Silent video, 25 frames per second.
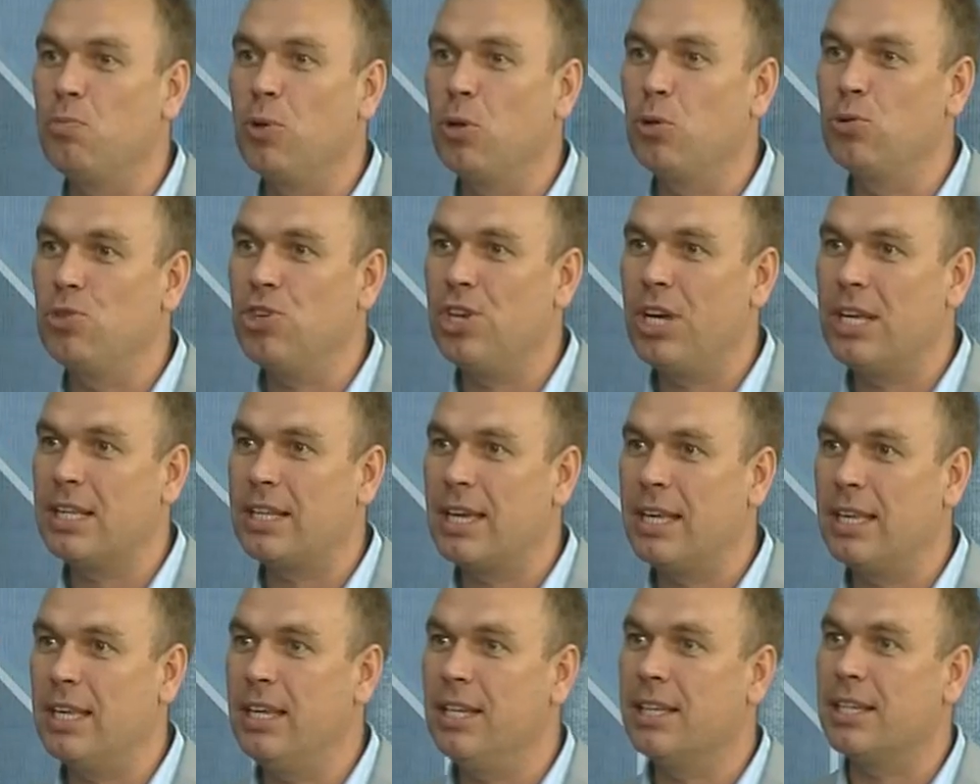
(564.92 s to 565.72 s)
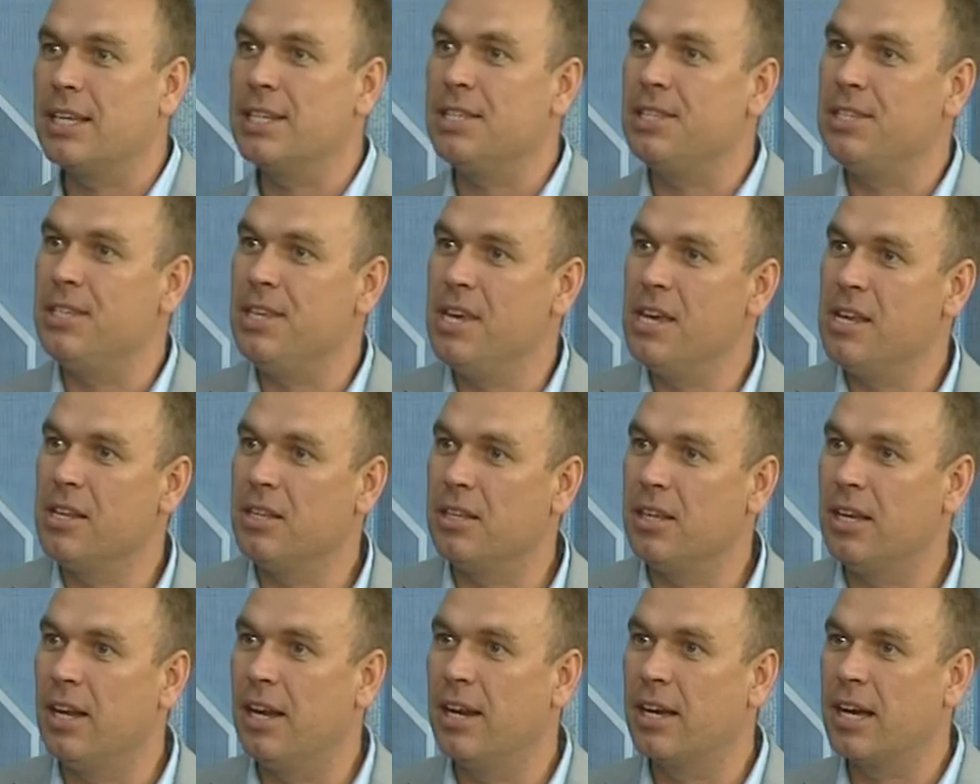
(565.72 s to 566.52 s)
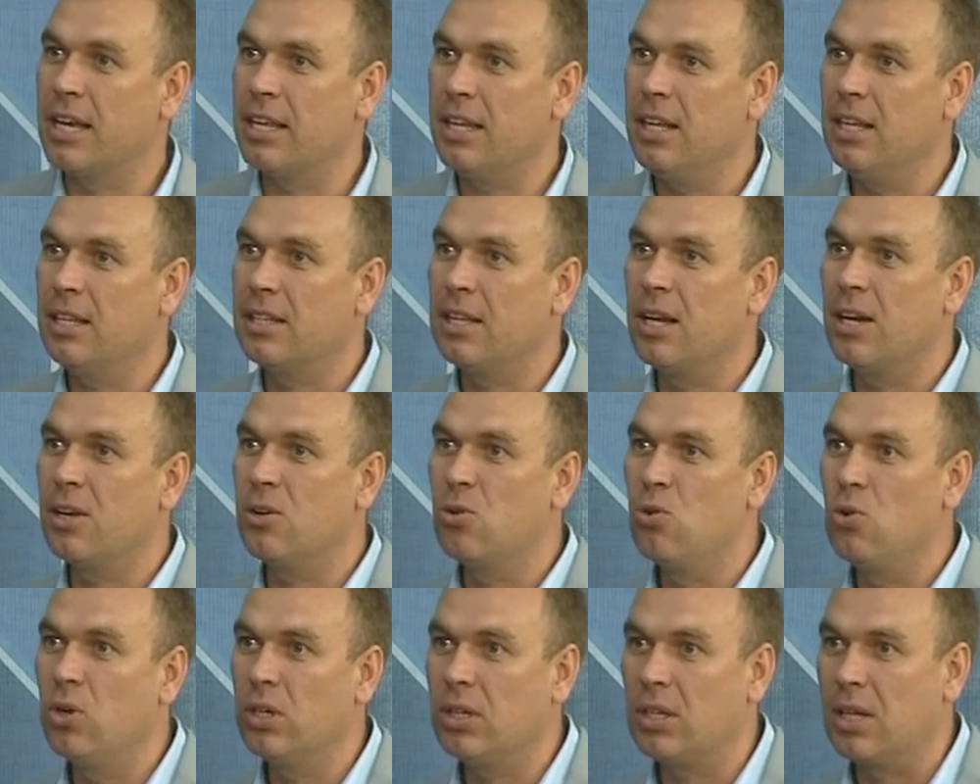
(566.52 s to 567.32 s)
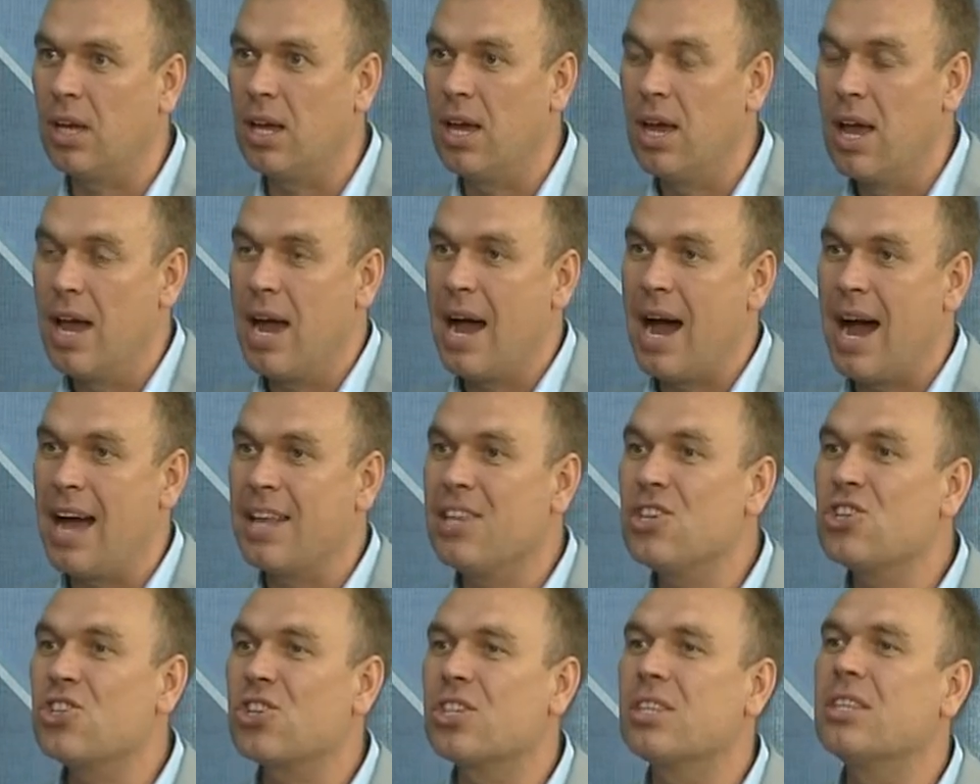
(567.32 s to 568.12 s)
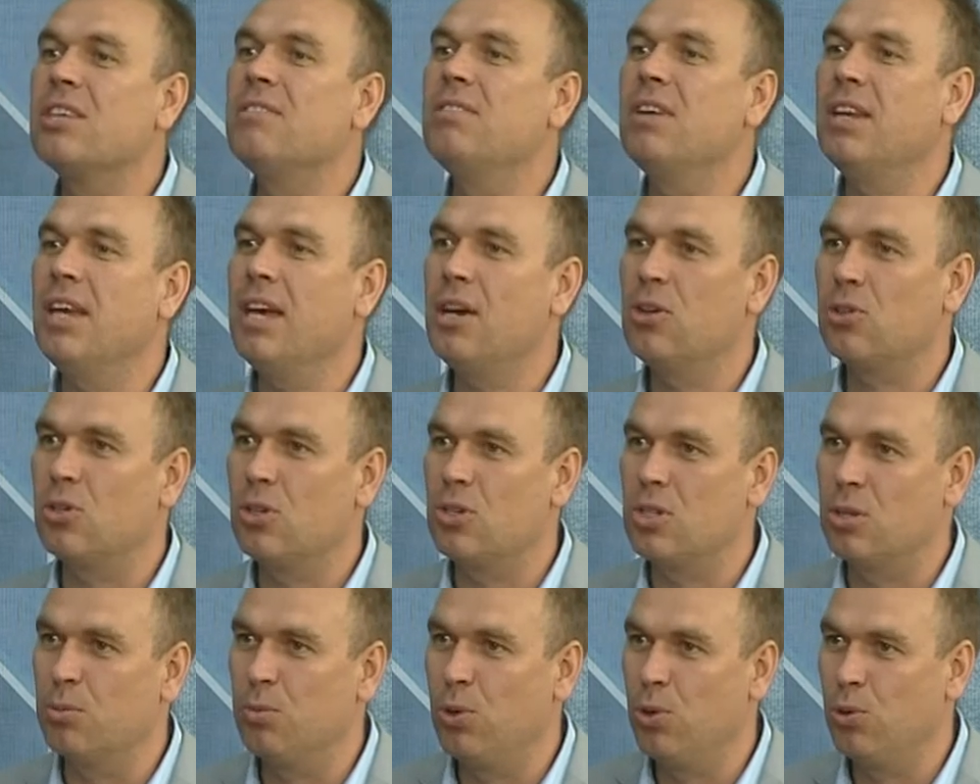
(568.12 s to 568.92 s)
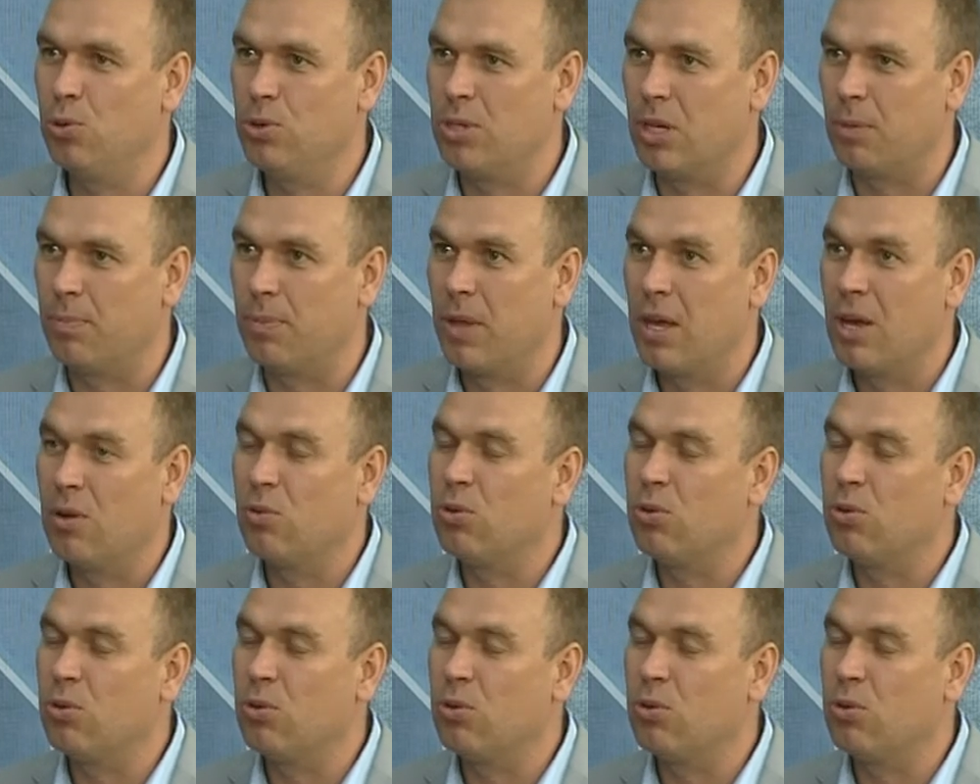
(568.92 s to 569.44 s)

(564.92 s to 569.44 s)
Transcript: получать какие-то деньги или какие-то льготы, они же доверяют этим людям.